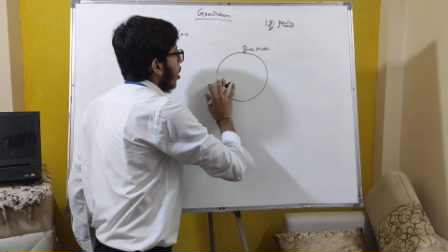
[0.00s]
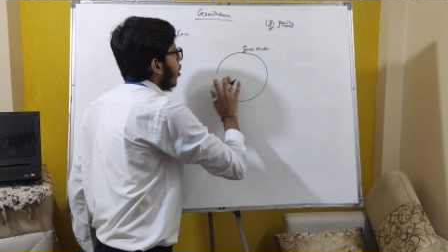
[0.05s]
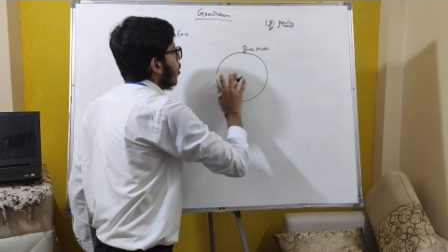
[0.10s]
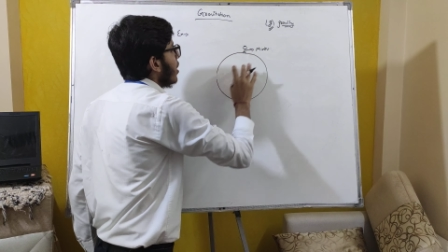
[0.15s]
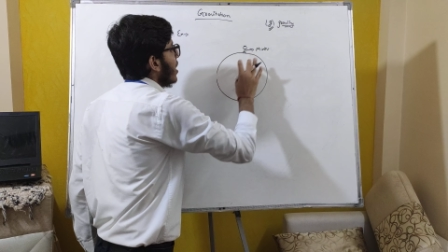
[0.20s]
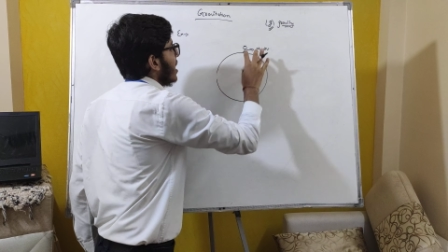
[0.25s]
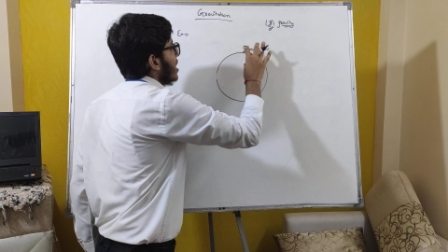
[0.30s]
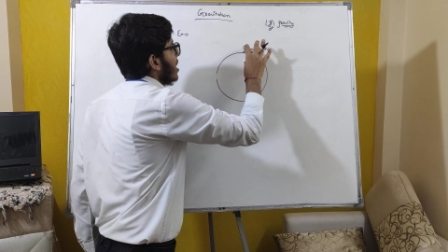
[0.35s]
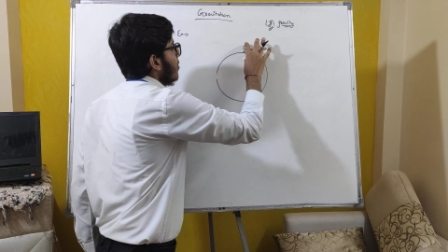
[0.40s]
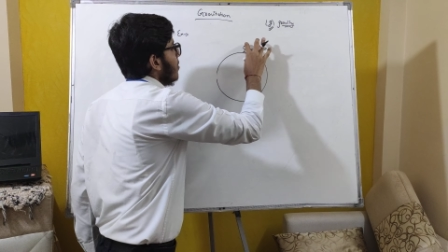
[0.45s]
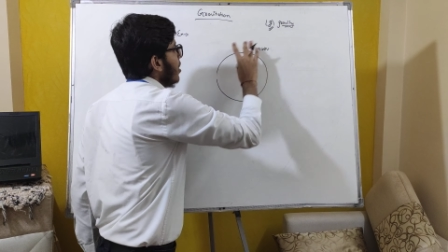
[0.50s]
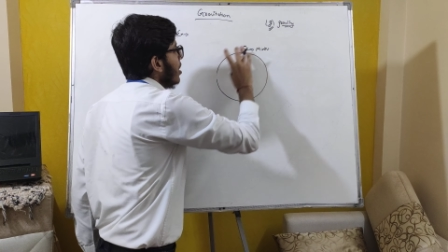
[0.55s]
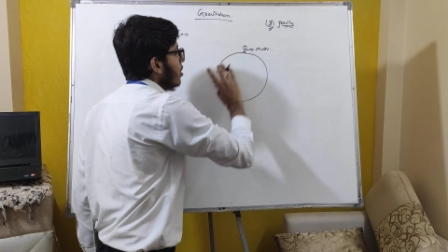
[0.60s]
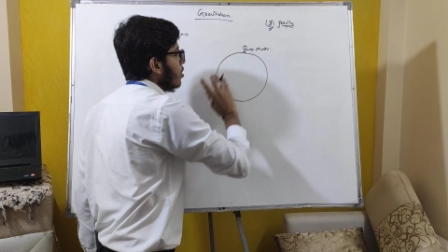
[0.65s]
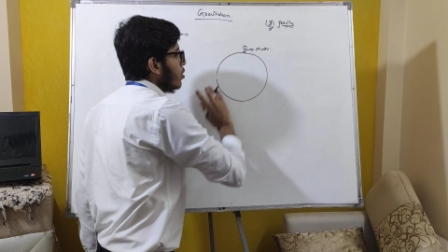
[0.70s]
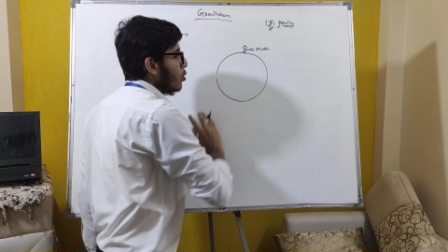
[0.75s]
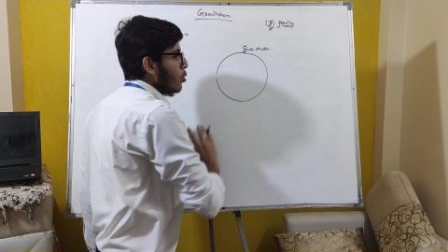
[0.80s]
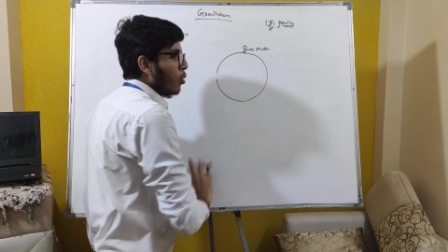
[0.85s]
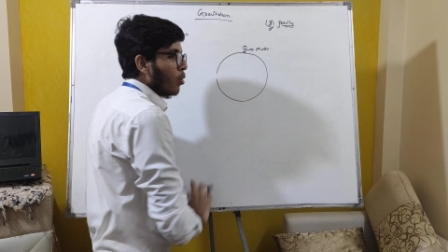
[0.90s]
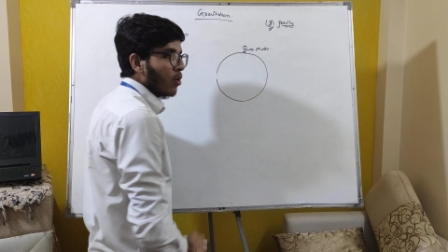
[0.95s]
और एक ये
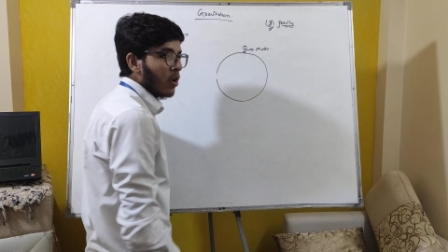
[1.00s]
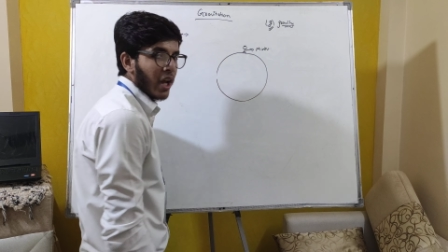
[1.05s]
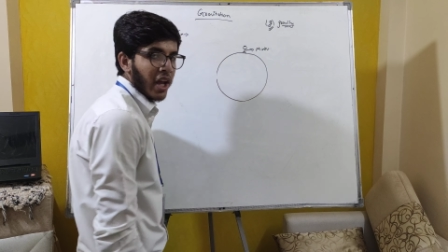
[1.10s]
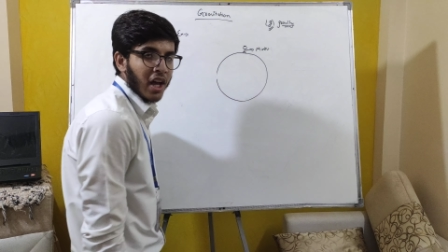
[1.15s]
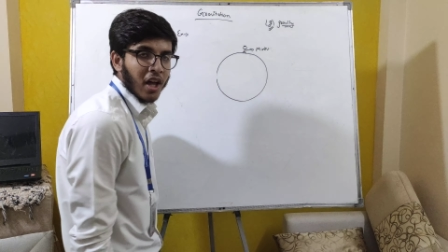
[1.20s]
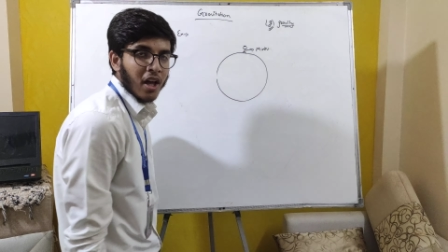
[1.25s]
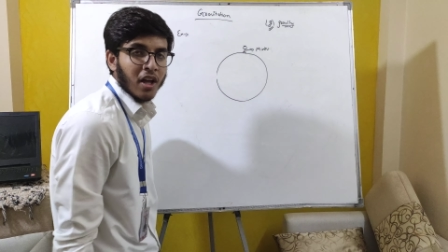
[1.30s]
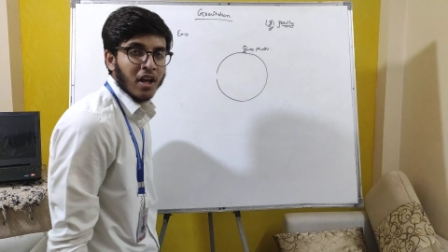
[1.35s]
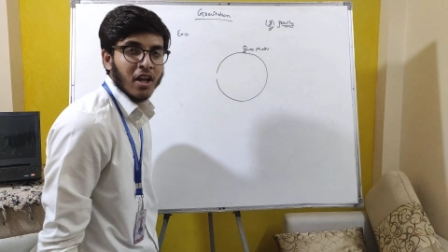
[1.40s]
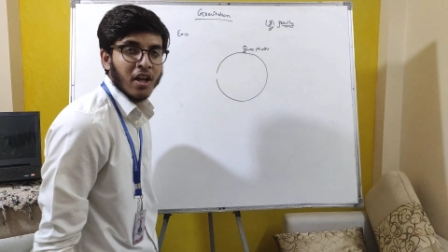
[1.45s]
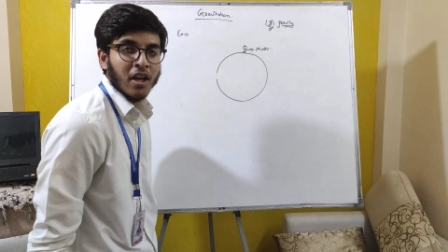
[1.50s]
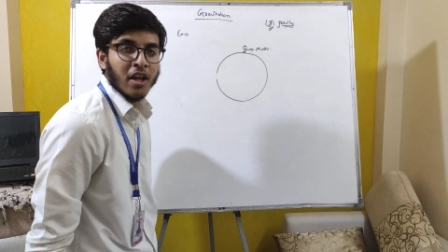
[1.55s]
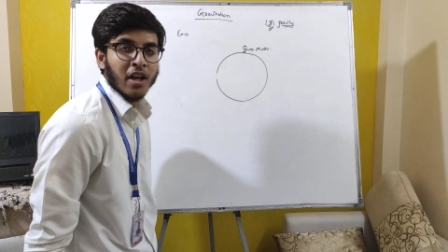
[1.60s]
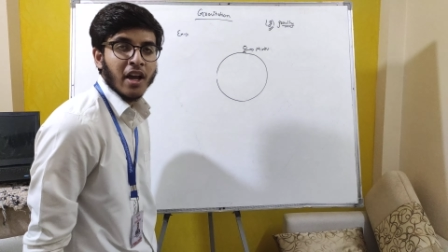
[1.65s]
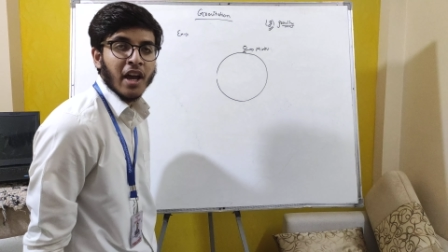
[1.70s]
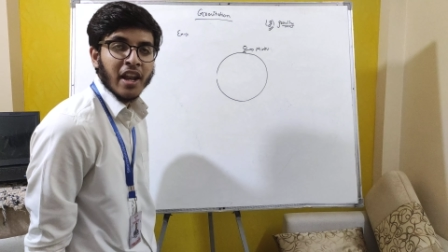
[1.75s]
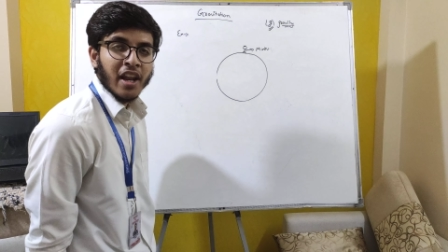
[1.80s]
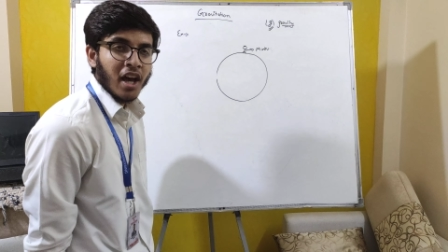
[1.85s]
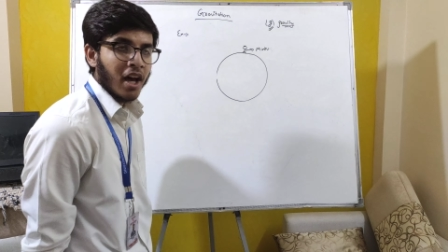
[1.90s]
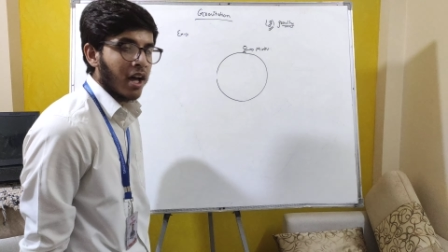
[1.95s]
मिंटू हो गया
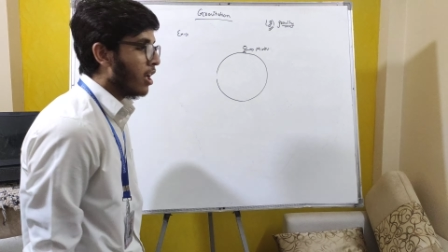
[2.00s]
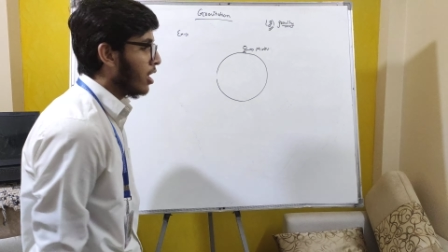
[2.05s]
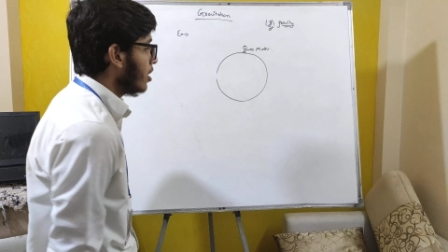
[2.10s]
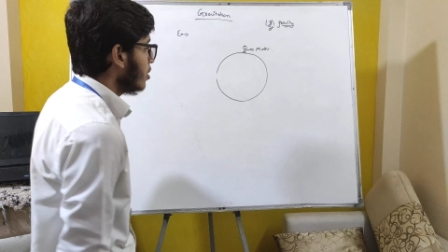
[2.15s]
है ना